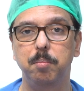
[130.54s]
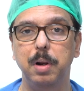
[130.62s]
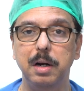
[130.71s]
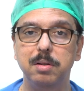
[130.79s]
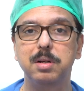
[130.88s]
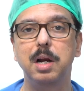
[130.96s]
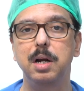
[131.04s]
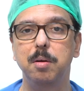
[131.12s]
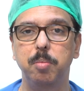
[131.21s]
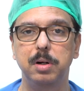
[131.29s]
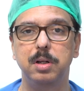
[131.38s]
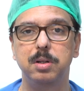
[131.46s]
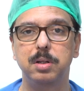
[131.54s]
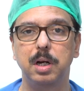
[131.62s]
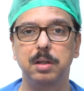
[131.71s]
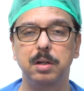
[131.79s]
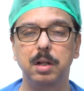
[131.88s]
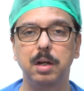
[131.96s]
బ్లడ్ స్టైన్ నిప్పుల్
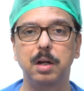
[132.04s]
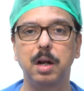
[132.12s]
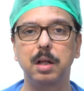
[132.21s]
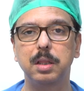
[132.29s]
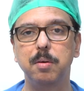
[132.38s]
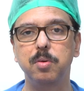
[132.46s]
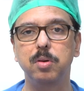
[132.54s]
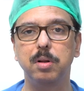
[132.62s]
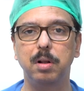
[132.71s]
డిశ్చార్జ్ అంటే రక్తం